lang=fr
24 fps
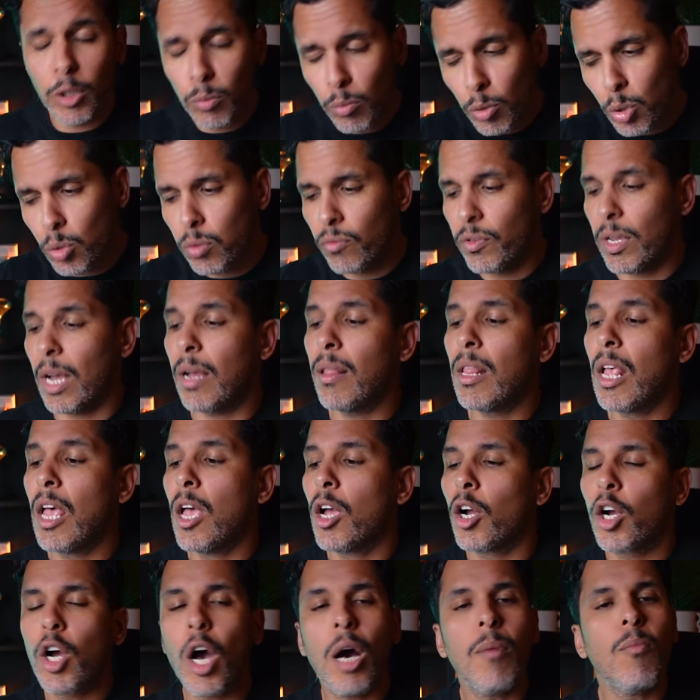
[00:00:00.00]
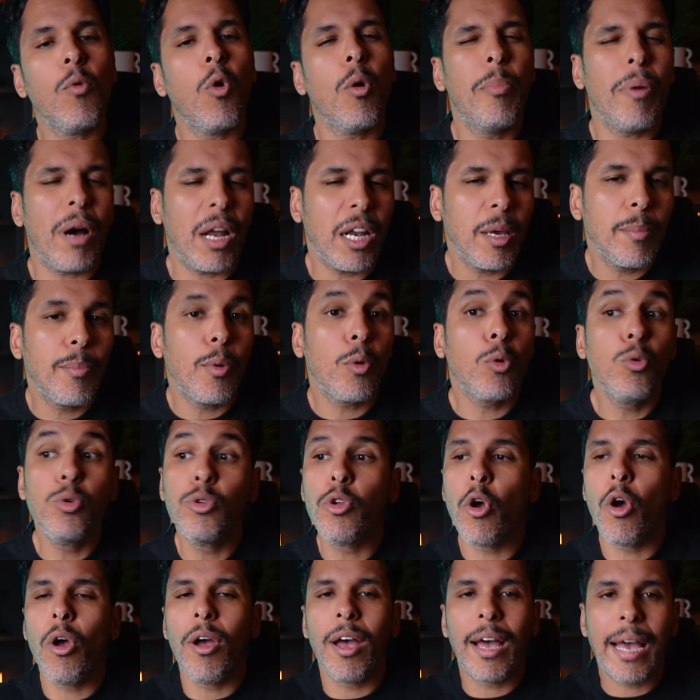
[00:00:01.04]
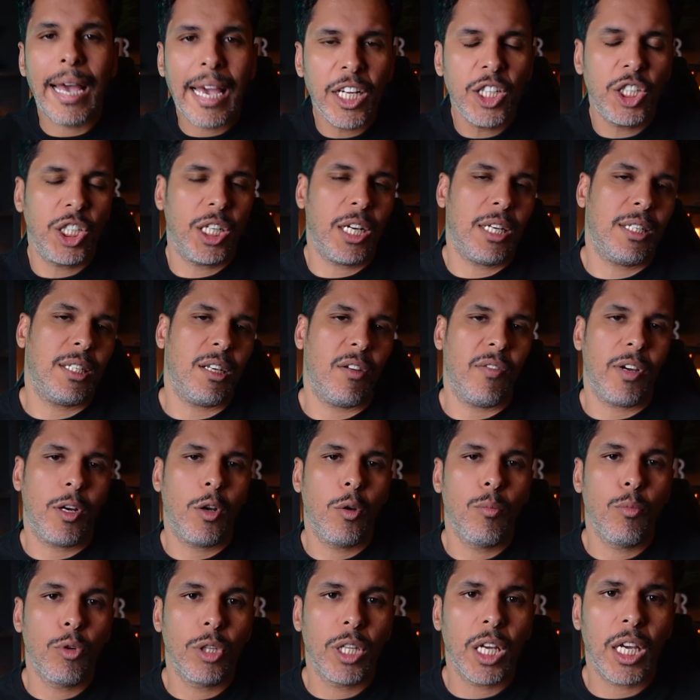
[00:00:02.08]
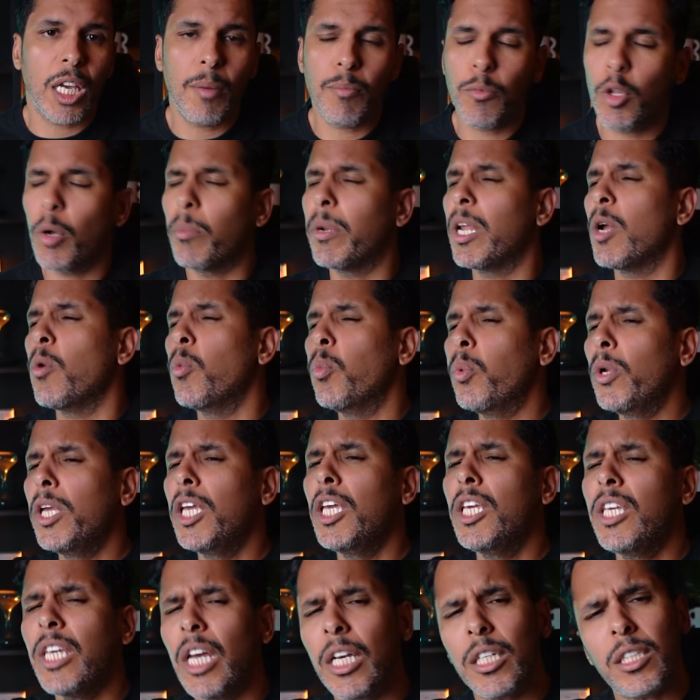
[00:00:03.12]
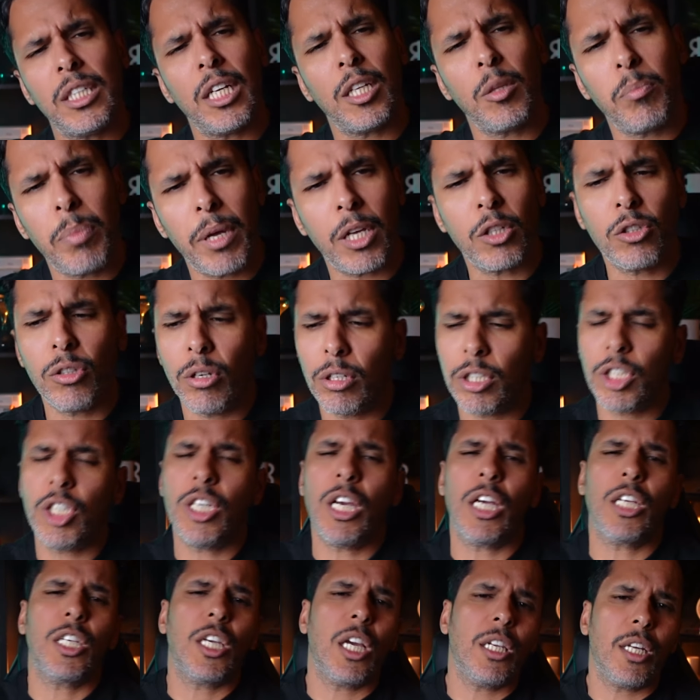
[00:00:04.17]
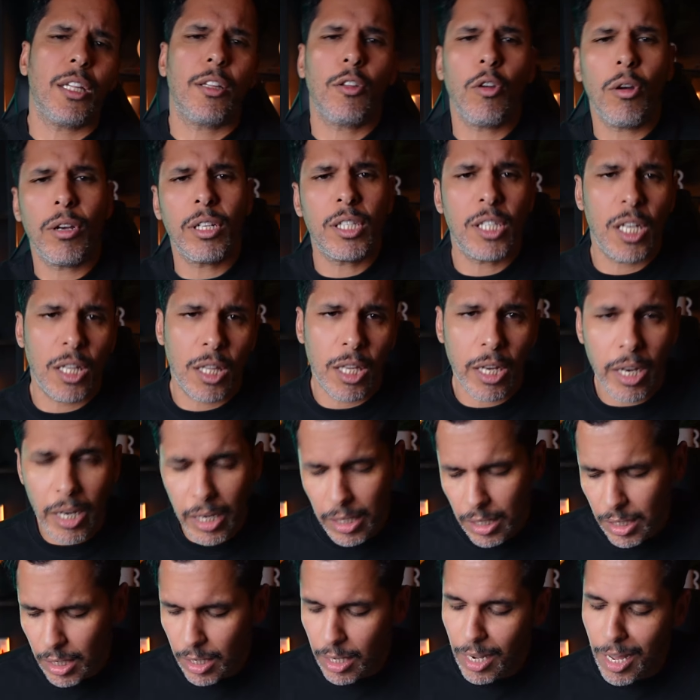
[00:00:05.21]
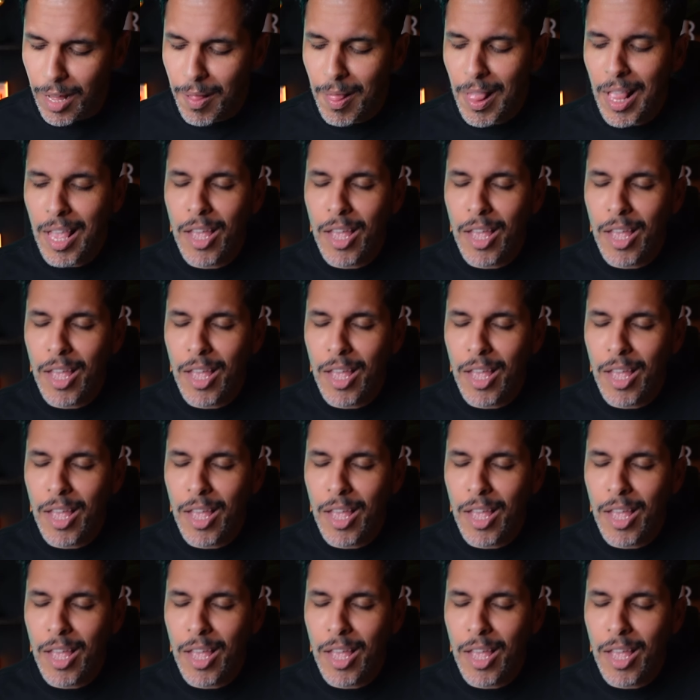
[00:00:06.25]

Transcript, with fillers: je me souviens, comme on parlait beaucoup de richesse avec le monde des crypto-monnaies, oui, il y a cette personne qui a gagné tant, etc., etc.